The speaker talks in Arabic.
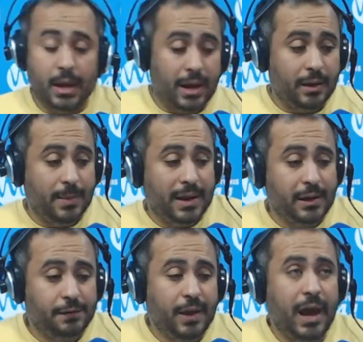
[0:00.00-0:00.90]
أخبار
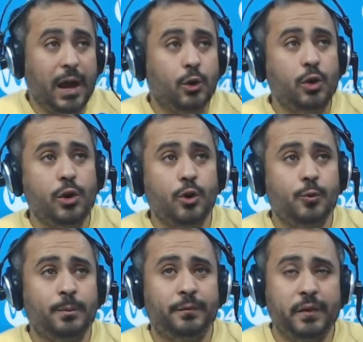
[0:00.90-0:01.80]
الفلاحة كل
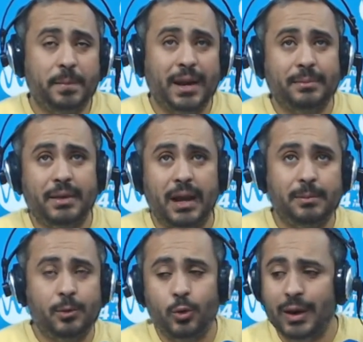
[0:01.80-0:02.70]
يوم في برايم
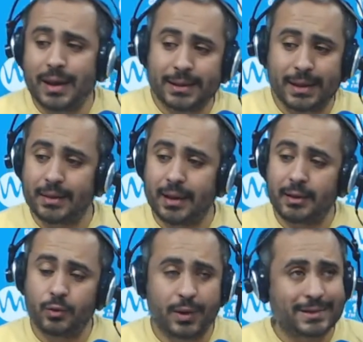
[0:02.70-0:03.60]
تايم لوقاية هذا
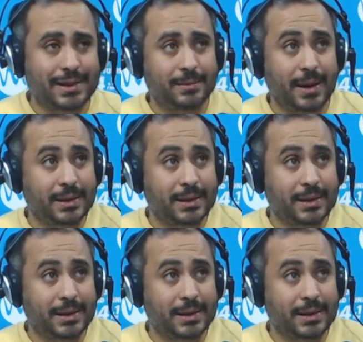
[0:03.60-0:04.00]
نواصل بعد